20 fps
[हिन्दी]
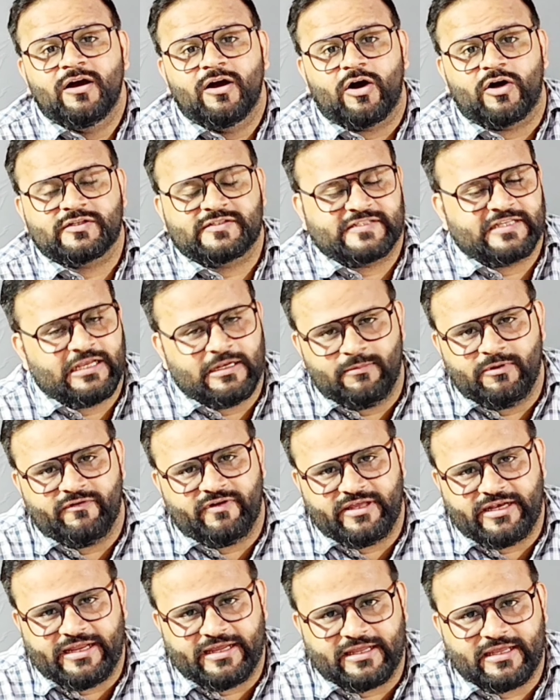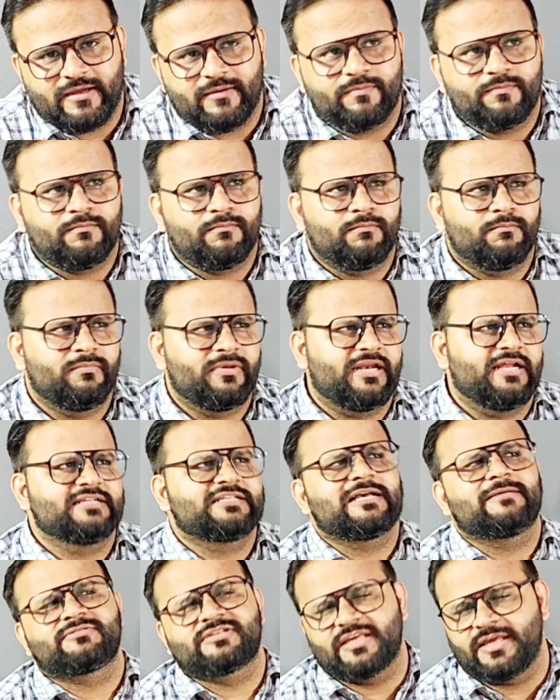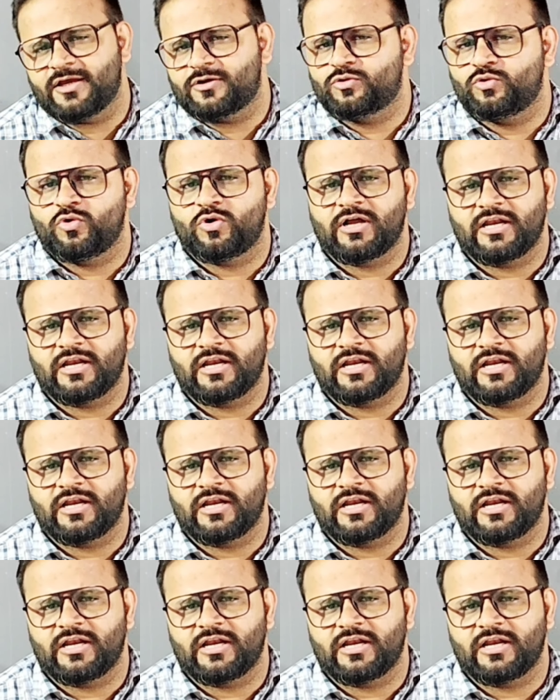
और सेल भी वही रहेंगे मेरे हिसाब से एक दो